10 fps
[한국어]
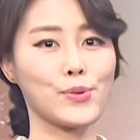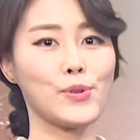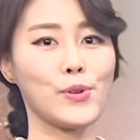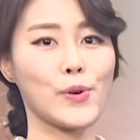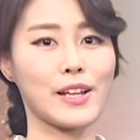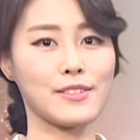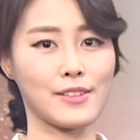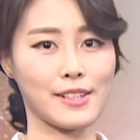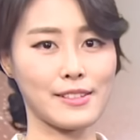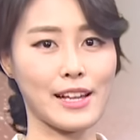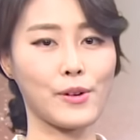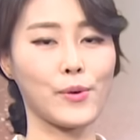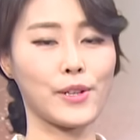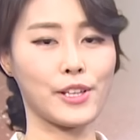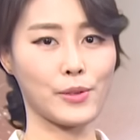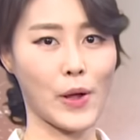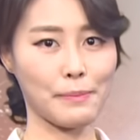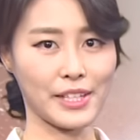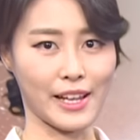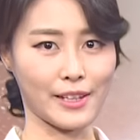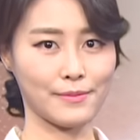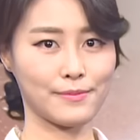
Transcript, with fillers: 훌륭한 저장 창고이기도 합니다.